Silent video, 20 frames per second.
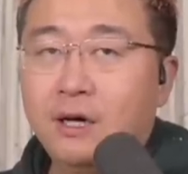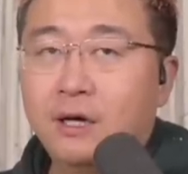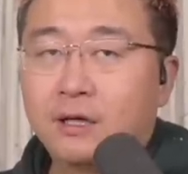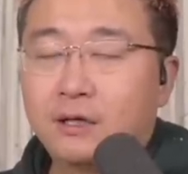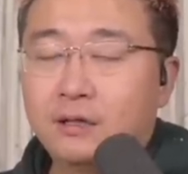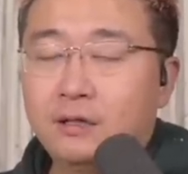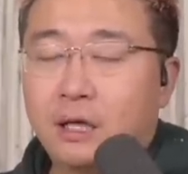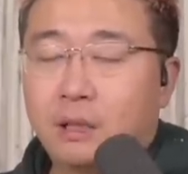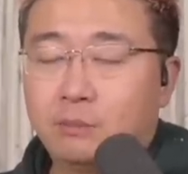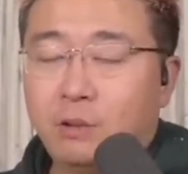
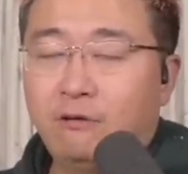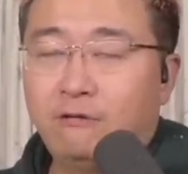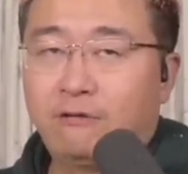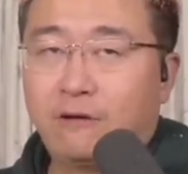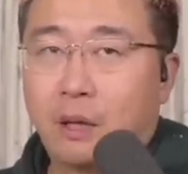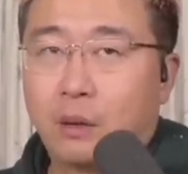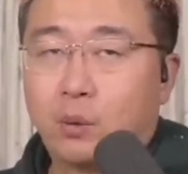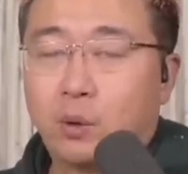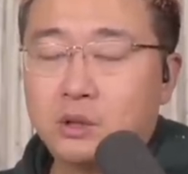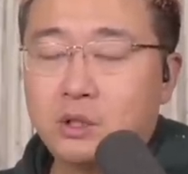跟两名
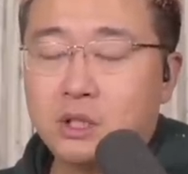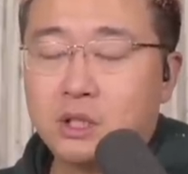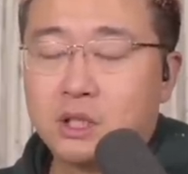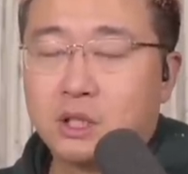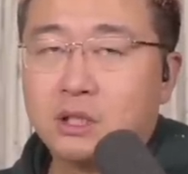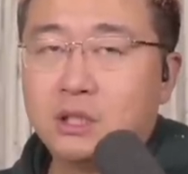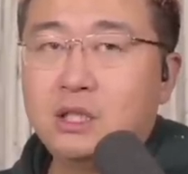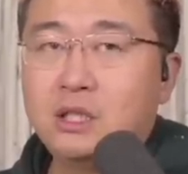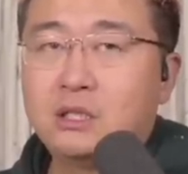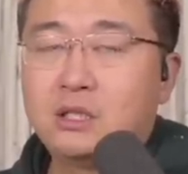法国记
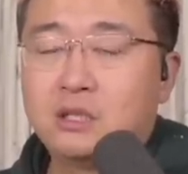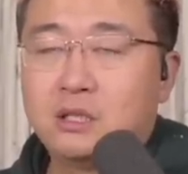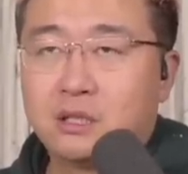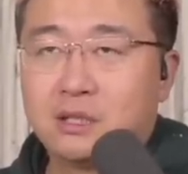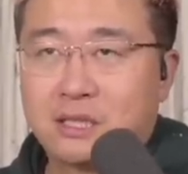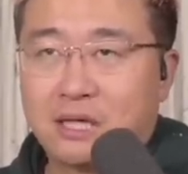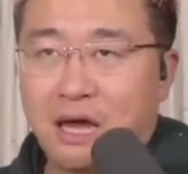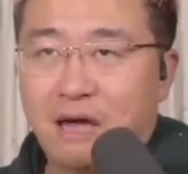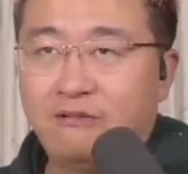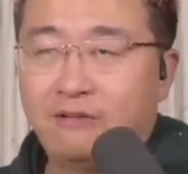者一起
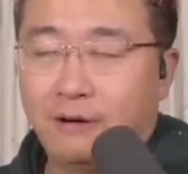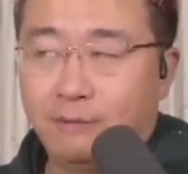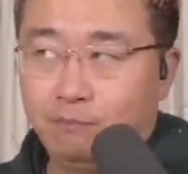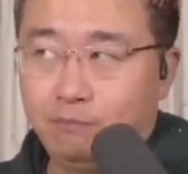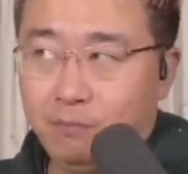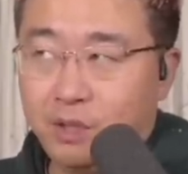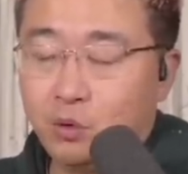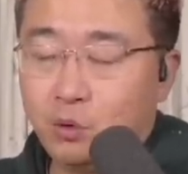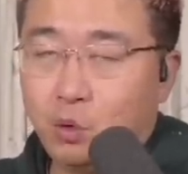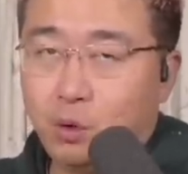采访，
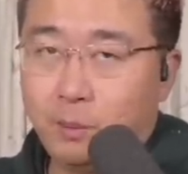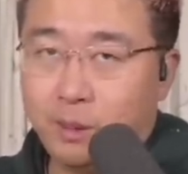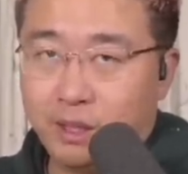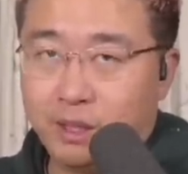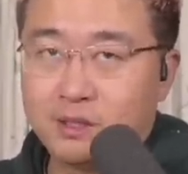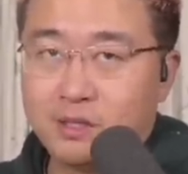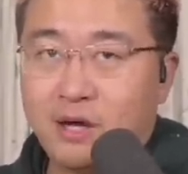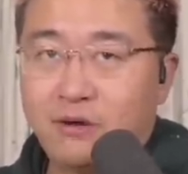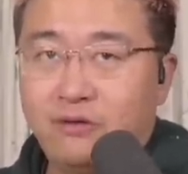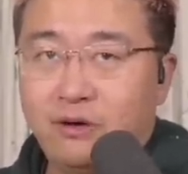面对面
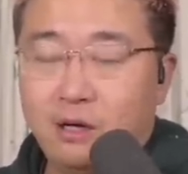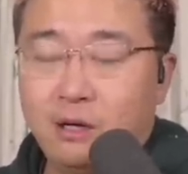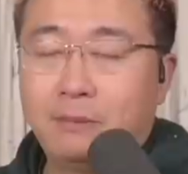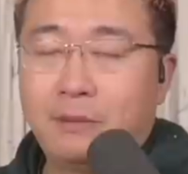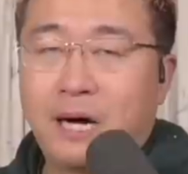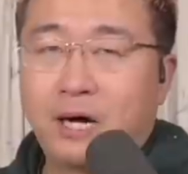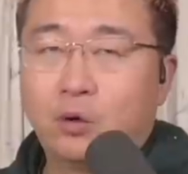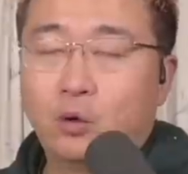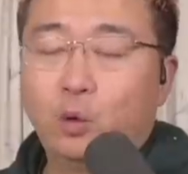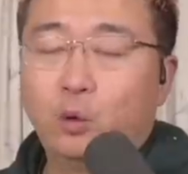的采访了
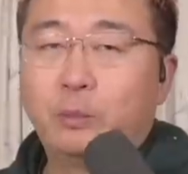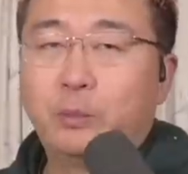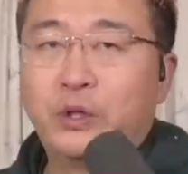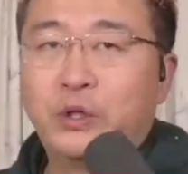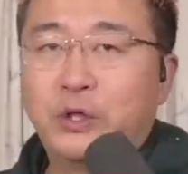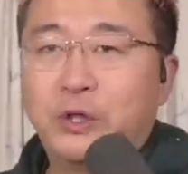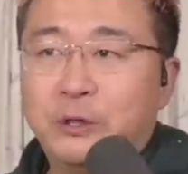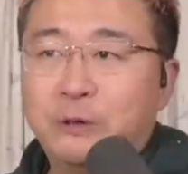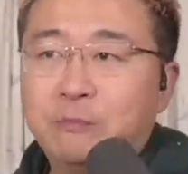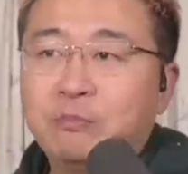马克龙本
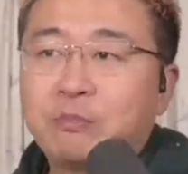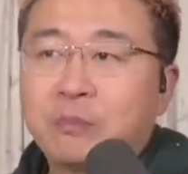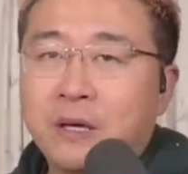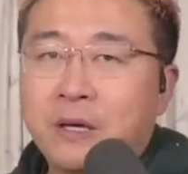人。